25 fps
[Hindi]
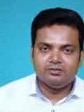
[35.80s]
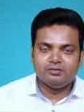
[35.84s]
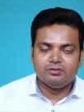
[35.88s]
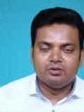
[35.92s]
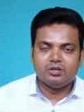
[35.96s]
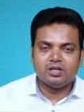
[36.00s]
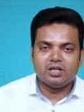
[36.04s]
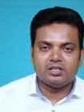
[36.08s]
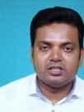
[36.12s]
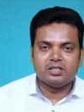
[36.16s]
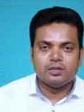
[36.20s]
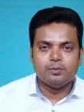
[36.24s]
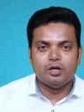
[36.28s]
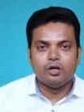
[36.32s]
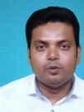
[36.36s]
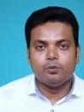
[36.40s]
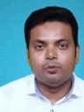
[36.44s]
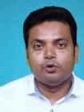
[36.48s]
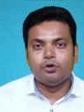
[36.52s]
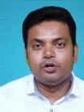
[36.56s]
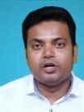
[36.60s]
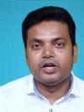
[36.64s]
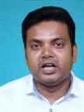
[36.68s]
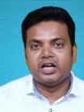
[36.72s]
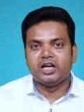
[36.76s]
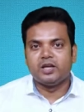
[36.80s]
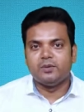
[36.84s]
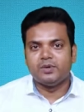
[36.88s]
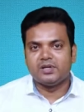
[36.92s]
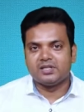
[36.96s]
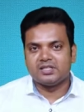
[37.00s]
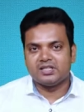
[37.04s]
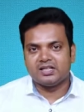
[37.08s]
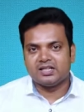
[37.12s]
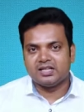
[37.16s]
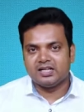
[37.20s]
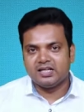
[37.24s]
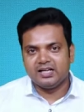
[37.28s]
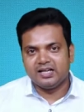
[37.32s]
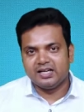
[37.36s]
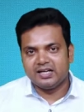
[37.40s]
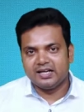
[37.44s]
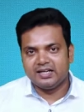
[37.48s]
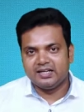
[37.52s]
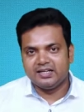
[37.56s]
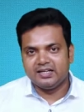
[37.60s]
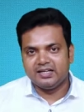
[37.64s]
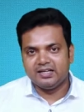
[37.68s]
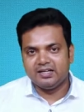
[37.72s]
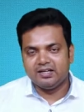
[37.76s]
उनका सिविल रिपोर्ट रेक्टिफिकेशन करने
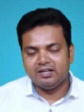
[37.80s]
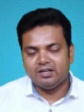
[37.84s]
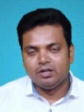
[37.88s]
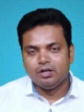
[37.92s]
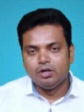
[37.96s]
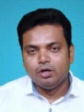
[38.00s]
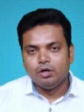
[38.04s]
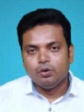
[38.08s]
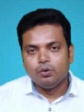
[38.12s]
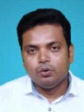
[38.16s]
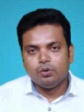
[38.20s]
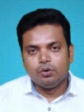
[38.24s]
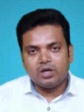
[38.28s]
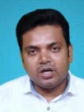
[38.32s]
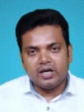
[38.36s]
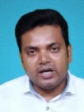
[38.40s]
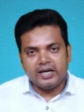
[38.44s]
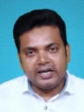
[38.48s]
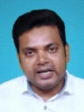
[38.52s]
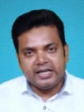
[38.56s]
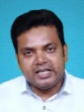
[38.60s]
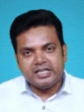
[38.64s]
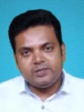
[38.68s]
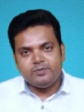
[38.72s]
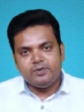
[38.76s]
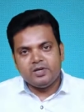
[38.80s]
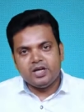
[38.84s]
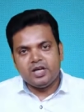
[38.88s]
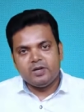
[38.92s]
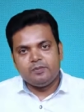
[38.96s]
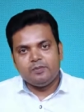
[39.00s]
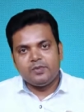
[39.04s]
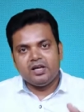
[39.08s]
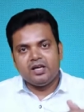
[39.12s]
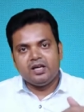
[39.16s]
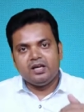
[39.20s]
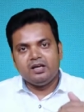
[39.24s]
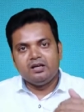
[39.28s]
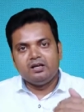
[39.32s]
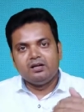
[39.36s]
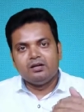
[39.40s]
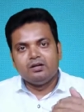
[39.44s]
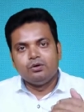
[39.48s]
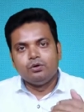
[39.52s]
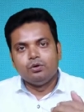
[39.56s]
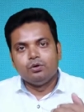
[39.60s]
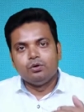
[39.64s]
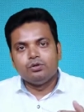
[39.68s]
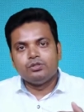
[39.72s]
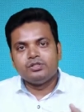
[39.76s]
के लिए उनका एस में
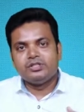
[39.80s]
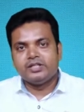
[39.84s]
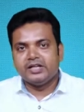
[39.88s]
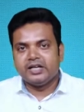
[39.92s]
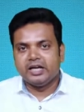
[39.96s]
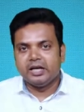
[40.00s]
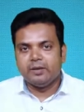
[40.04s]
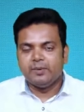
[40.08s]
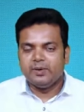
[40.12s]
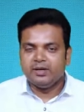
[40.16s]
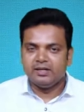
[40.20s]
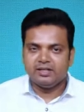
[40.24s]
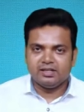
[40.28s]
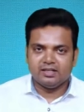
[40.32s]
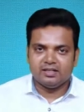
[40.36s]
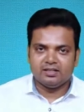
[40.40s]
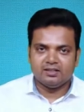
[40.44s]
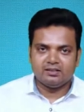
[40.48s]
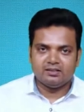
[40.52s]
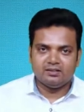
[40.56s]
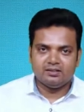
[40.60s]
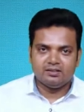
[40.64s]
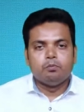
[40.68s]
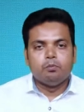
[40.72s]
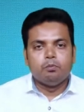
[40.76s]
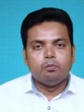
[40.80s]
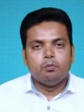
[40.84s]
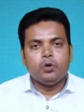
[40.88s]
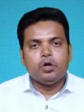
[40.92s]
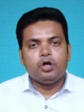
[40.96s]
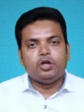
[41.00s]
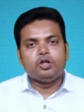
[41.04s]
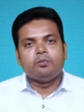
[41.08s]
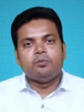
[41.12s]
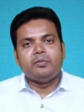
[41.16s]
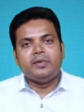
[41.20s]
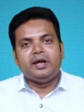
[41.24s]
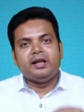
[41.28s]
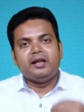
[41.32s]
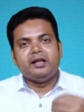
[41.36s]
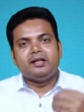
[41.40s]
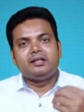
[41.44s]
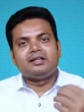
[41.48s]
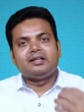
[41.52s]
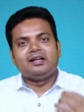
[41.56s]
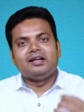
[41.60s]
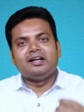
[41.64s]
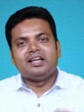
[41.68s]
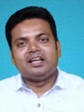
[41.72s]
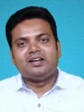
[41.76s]
लोन सेटलमेंट था बहुत
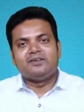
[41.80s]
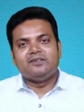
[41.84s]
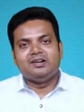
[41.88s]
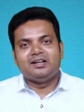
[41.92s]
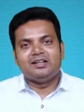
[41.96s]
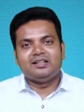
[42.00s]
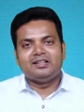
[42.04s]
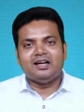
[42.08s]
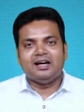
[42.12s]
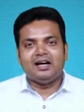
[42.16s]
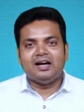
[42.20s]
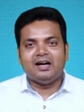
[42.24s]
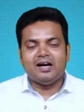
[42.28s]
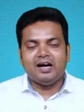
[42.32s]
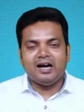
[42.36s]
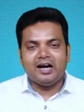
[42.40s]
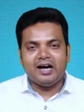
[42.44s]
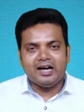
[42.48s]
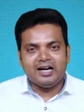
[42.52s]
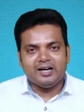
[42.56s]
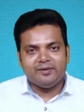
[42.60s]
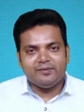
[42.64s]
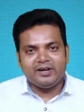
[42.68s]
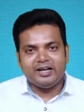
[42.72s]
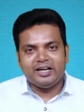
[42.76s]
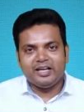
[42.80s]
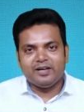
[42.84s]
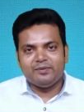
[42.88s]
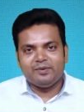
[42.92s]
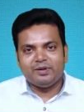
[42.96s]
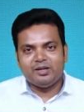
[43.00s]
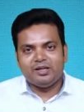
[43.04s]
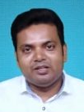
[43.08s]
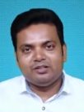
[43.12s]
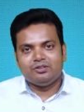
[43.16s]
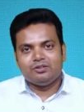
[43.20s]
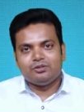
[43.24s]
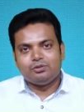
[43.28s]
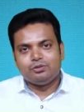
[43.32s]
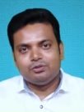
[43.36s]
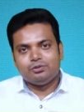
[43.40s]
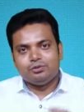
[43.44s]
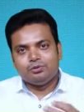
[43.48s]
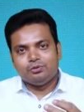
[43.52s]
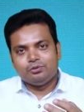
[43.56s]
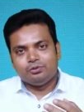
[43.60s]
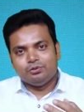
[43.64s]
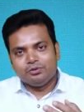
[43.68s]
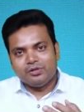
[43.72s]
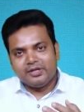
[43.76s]
मेहनत करने के बाद आठ महीने बाद
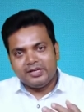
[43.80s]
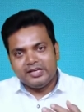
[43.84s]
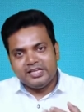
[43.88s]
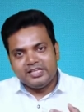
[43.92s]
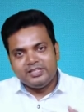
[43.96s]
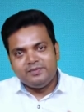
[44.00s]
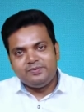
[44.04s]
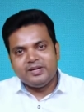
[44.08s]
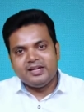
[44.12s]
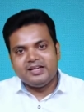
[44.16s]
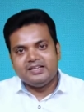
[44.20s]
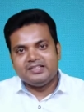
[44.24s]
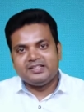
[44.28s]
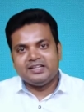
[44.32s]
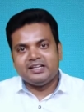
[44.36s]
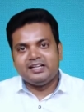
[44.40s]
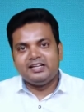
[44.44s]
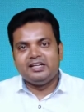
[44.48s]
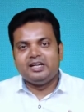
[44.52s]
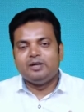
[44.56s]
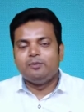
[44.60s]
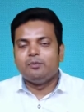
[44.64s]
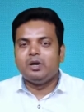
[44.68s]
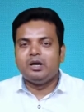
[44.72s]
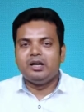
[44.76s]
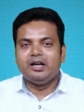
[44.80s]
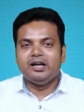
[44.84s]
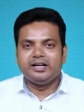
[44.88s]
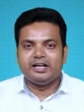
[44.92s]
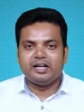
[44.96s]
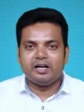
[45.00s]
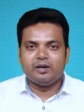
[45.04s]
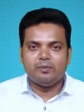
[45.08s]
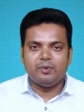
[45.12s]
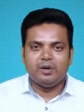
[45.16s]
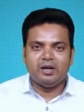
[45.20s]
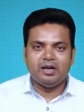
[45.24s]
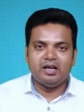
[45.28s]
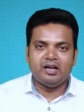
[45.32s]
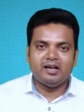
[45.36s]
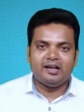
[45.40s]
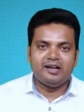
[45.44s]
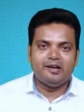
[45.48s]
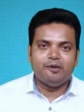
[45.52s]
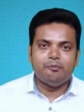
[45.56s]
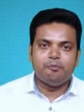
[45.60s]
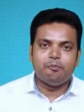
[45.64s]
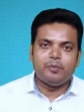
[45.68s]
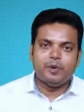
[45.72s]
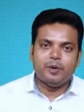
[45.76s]
वो एस से डिमांड लेटर मिला
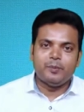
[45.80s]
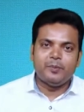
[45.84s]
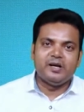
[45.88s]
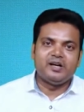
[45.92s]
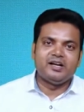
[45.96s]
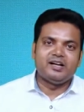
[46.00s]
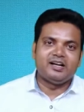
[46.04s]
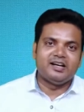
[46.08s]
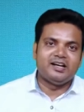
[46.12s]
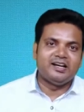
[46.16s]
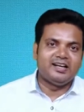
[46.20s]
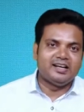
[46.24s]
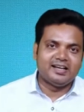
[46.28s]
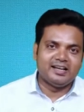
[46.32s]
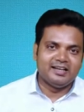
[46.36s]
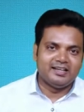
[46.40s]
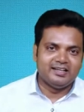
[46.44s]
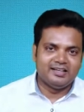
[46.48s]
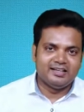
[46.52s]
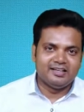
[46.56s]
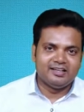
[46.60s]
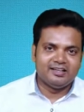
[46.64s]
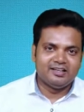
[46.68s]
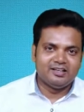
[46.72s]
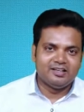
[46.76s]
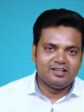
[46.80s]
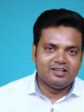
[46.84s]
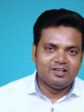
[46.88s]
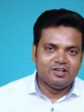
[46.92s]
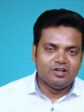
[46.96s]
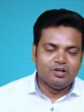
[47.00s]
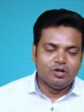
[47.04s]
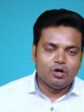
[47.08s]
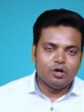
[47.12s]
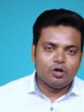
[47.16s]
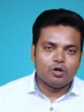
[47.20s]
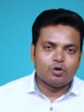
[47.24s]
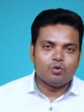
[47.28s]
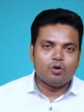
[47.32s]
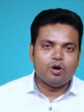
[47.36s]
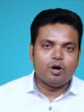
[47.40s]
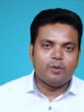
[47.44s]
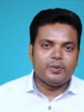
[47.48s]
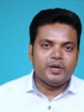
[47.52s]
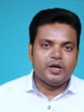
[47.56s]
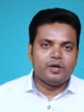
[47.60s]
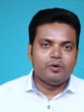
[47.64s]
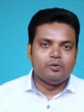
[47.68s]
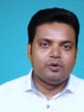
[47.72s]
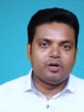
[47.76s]
है पेमेंट करने के लिए और वहाँ
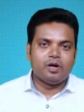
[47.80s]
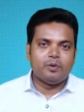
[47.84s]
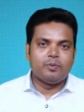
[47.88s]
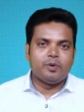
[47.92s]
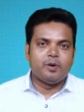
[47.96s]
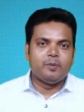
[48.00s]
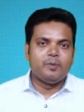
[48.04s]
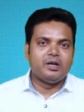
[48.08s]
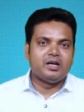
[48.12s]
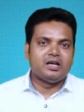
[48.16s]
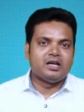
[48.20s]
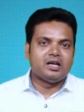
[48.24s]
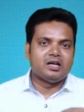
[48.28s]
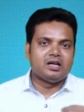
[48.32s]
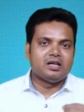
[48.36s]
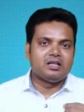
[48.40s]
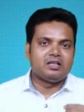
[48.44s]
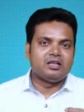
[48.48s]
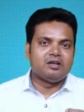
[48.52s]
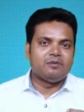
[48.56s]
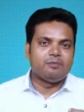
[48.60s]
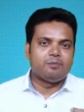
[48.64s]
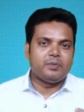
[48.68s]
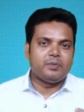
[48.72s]
पे उनका पेमेंट करना था